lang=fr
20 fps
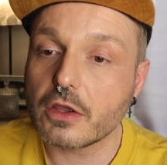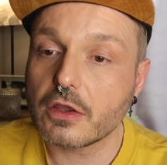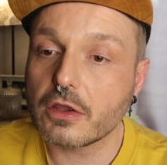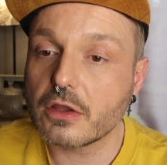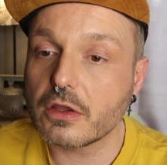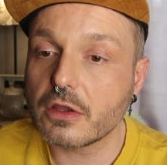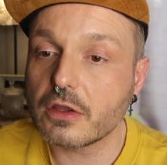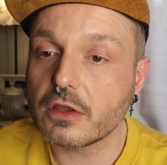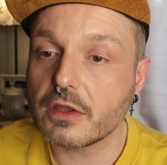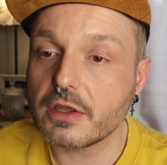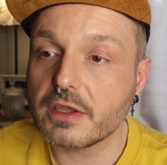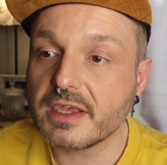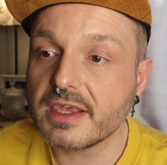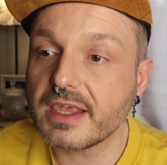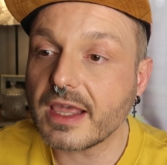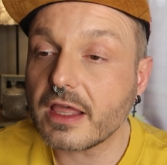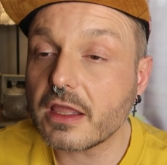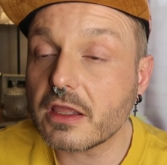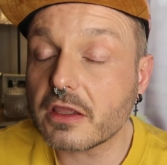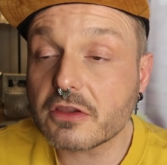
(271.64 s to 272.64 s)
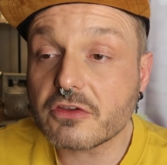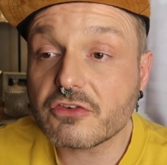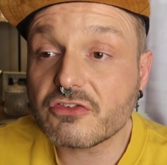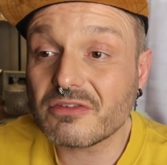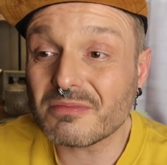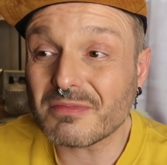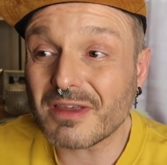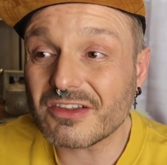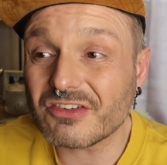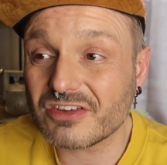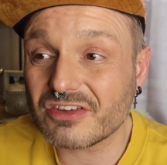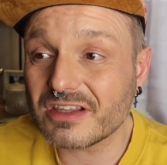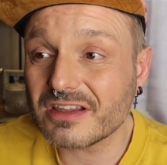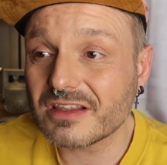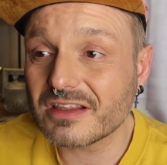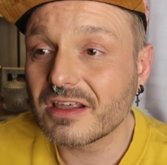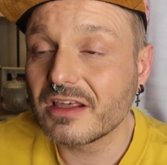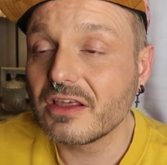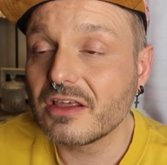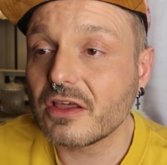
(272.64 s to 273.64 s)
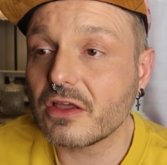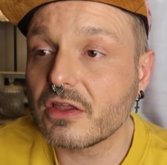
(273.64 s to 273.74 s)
euh, il y a, j'imagine,